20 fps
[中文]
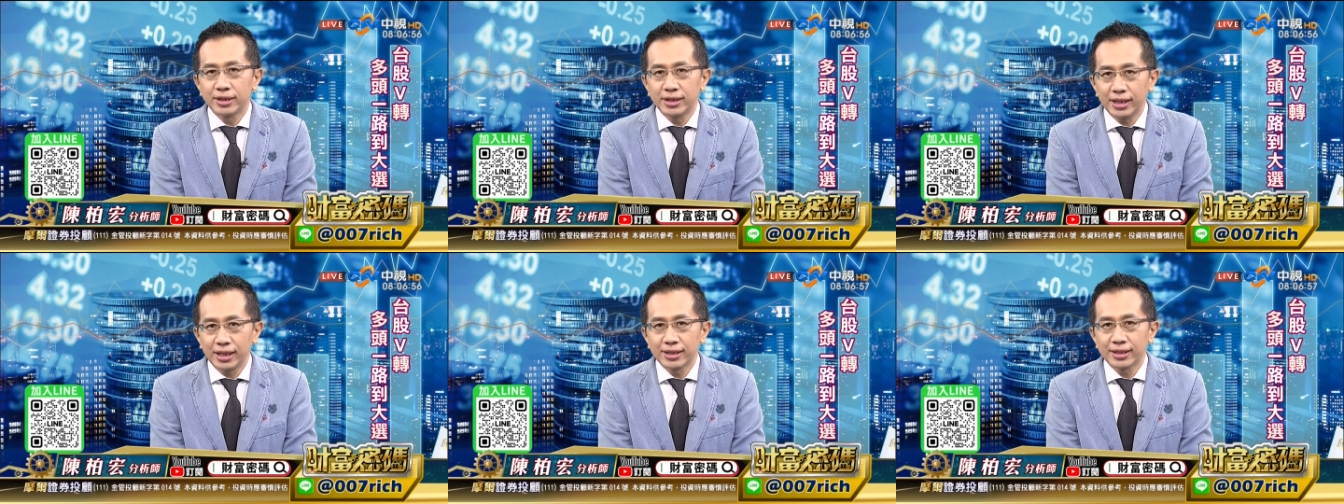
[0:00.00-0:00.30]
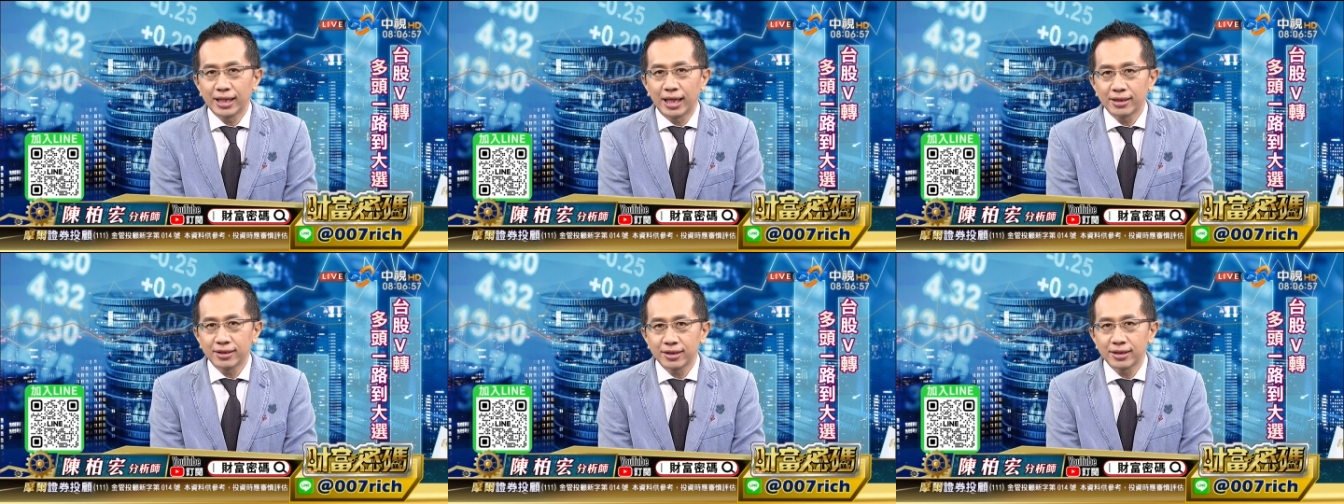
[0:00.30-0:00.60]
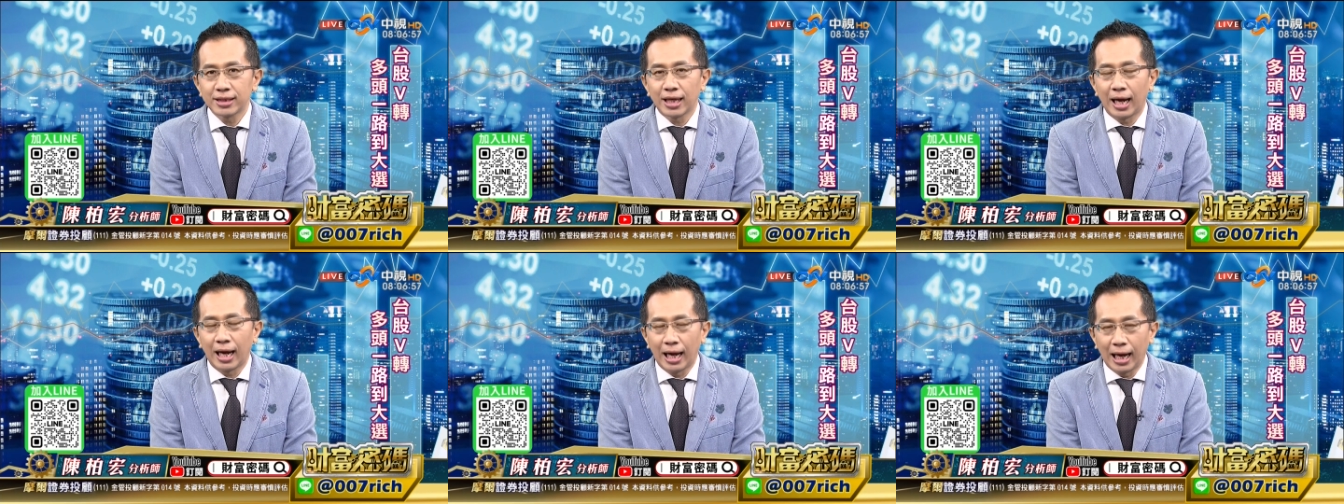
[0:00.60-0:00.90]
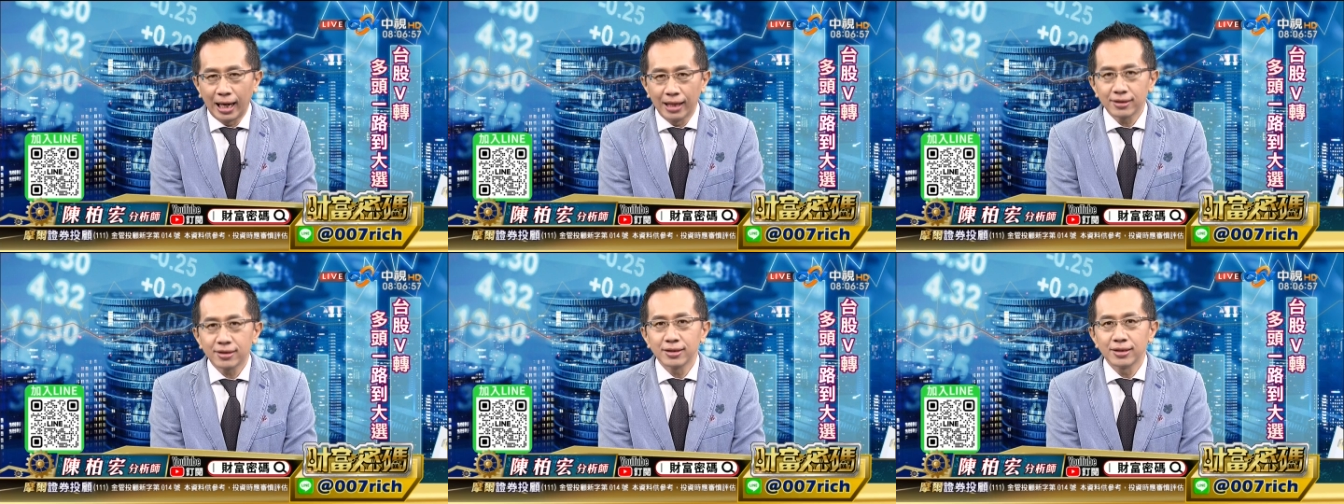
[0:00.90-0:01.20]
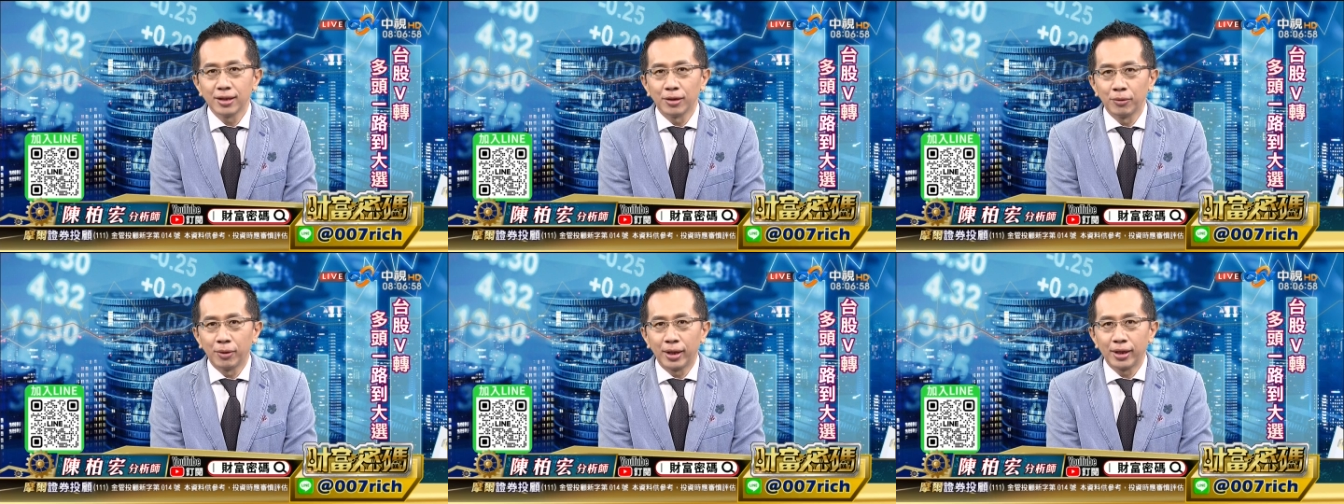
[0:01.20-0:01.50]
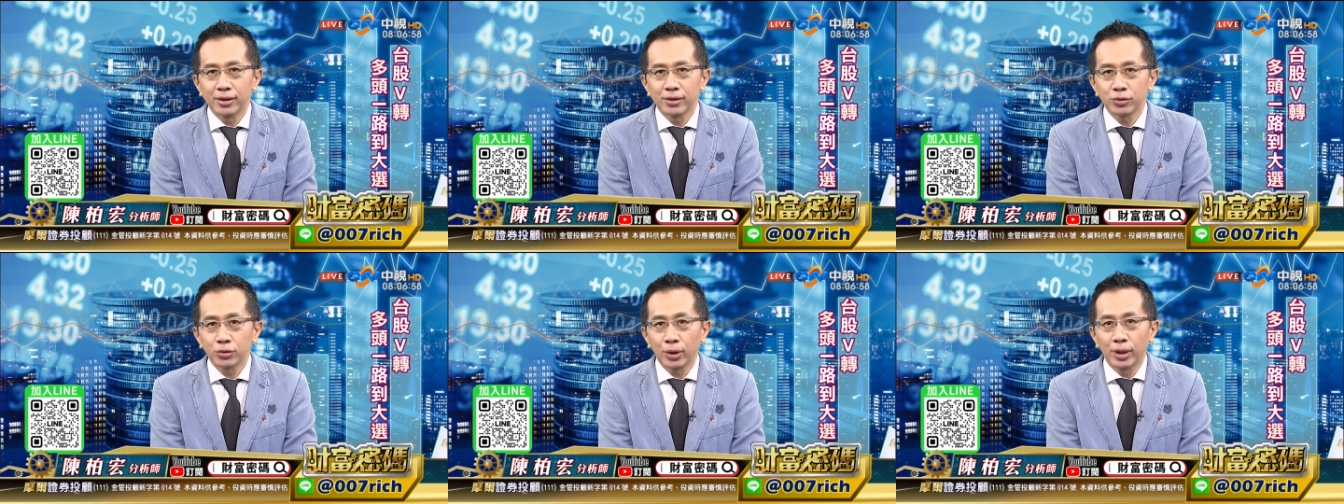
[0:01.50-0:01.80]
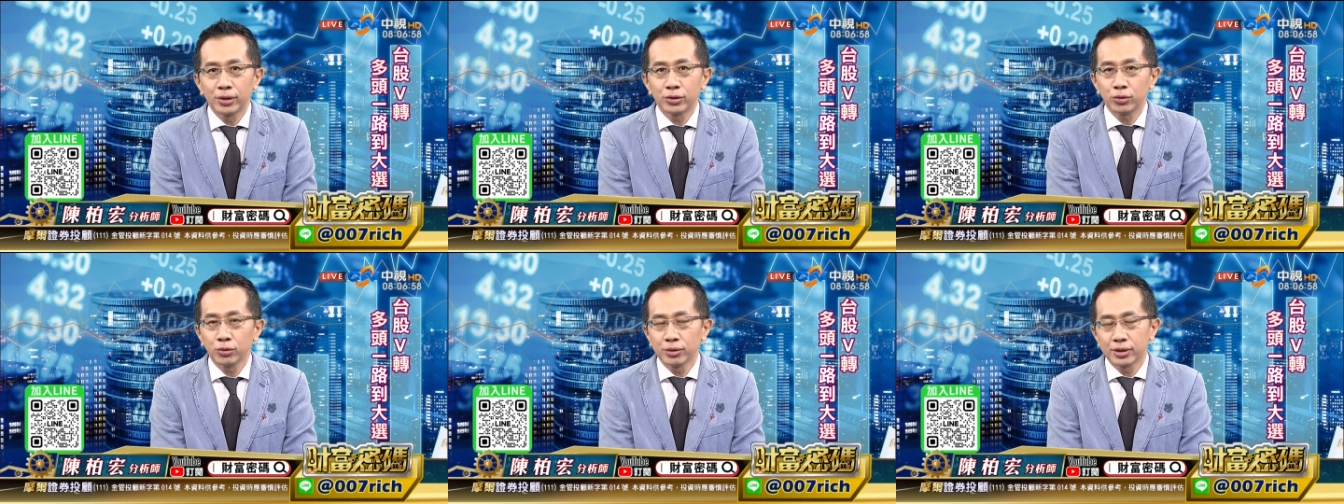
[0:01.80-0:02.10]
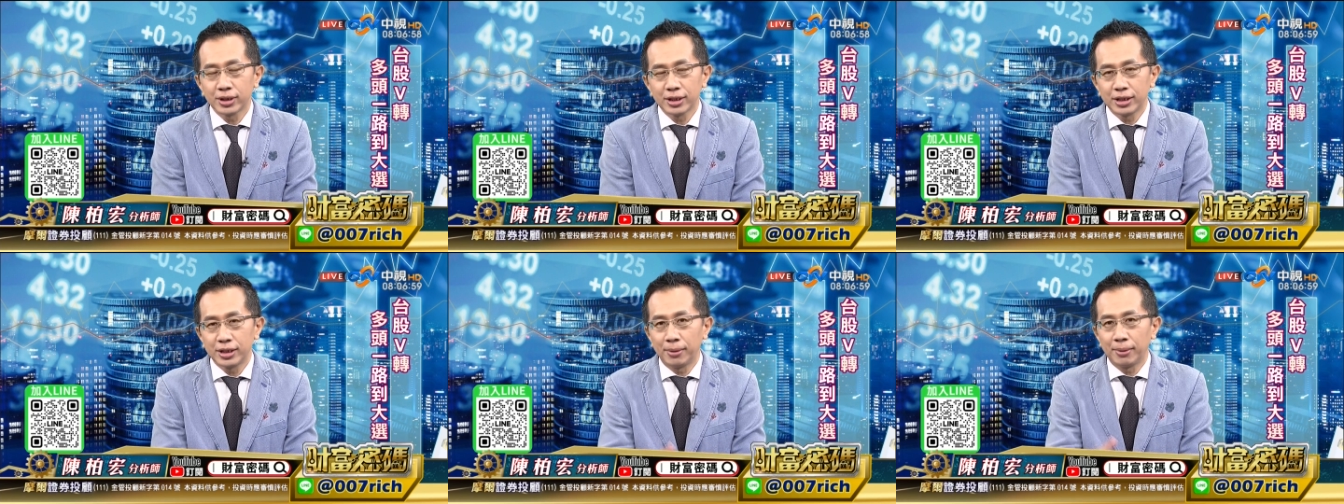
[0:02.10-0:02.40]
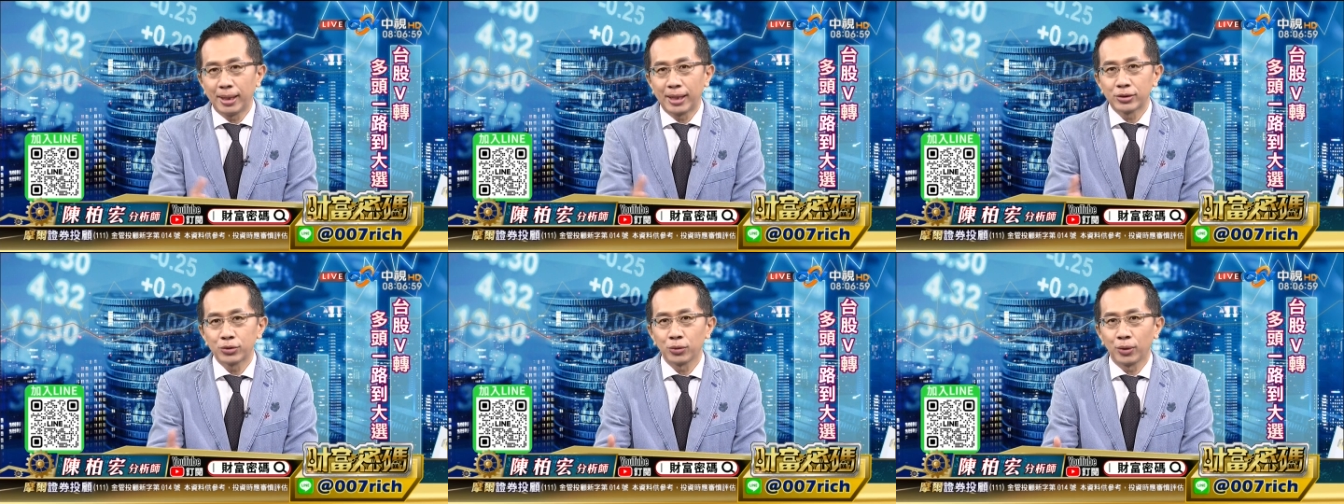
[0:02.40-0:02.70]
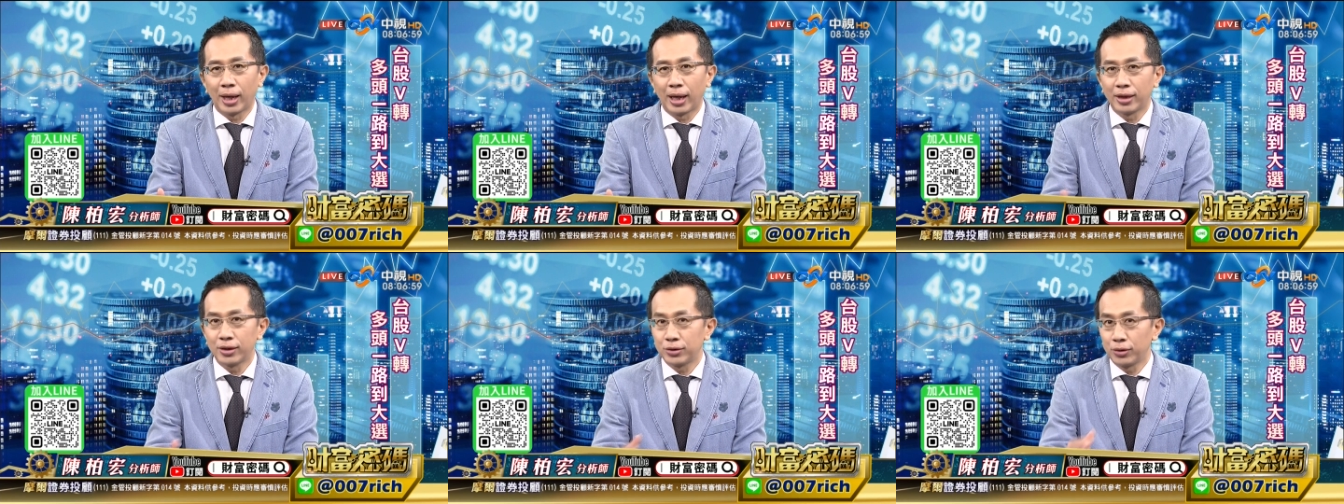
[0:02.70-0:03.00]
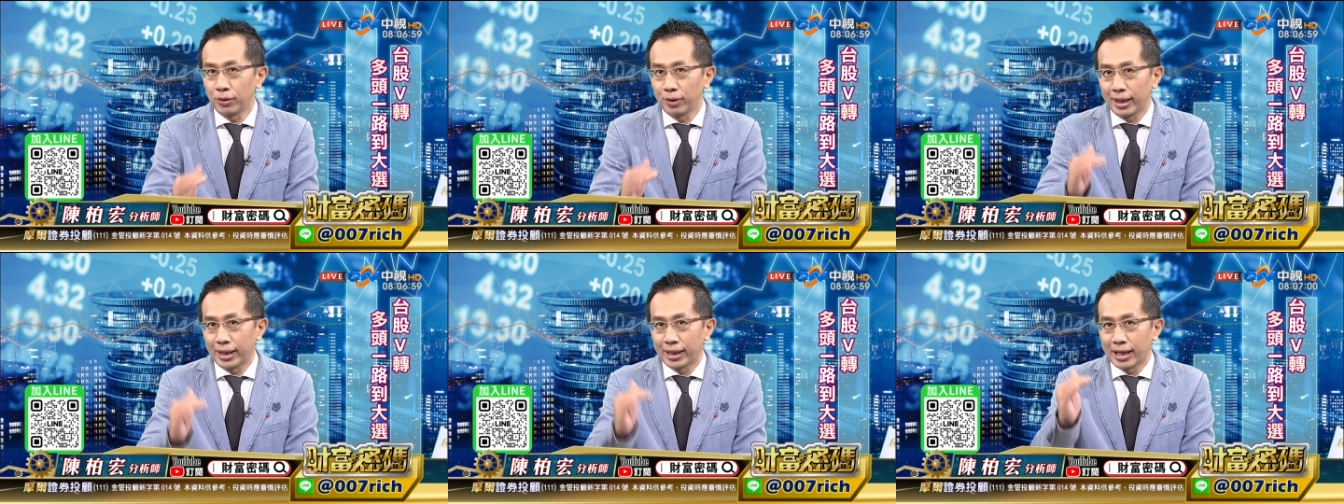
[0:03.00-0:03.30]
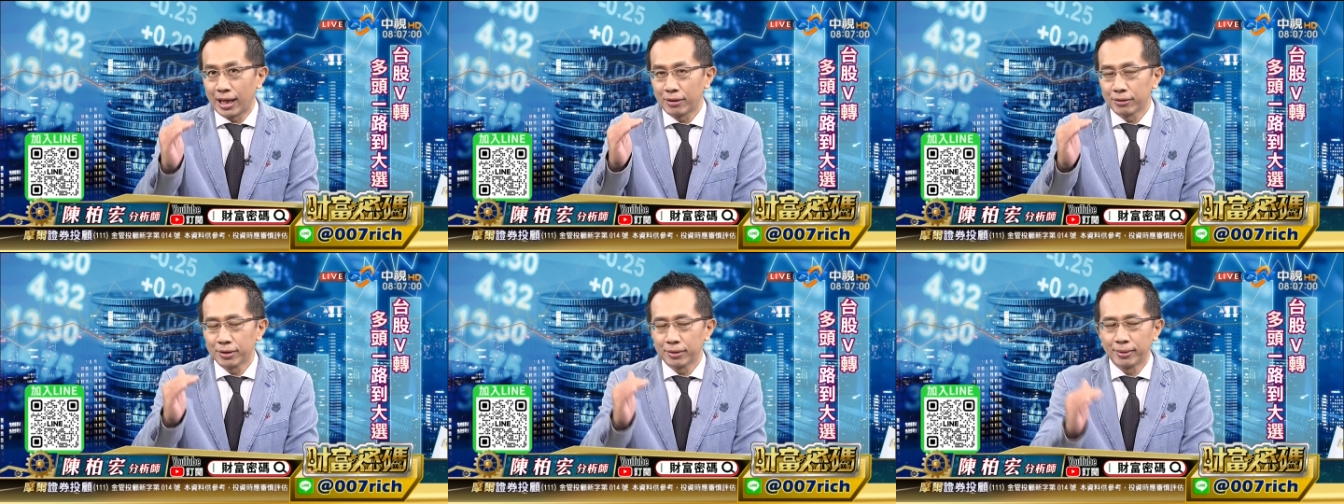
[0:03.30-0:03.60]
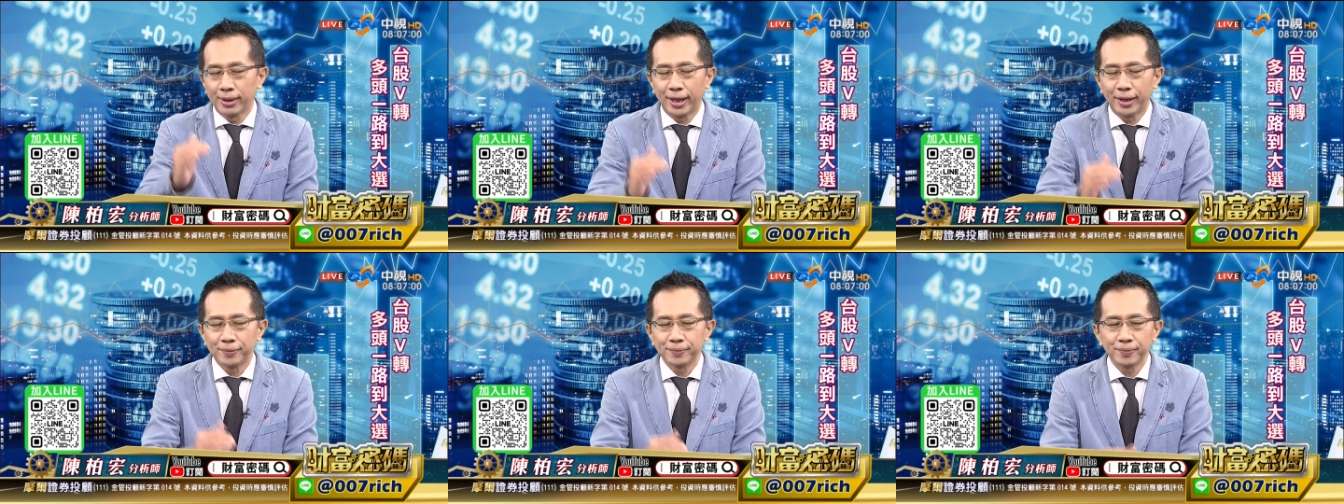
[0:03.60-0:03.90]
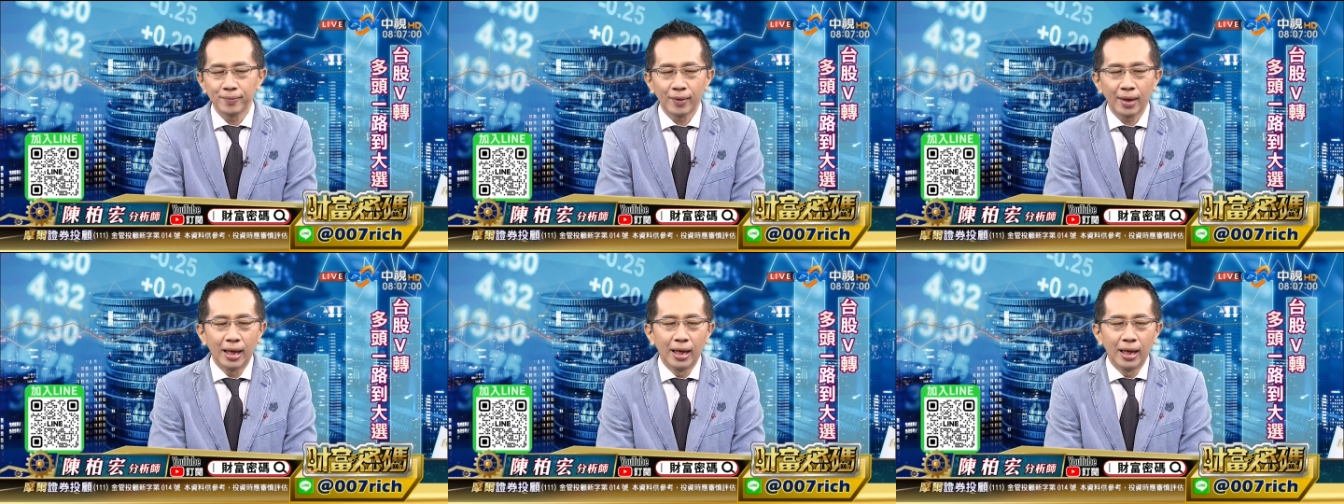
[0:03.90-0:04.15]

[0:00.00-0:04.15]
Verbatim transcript: 现在市场还是认为，虽然数字 C P I 出来是有点高，对不对？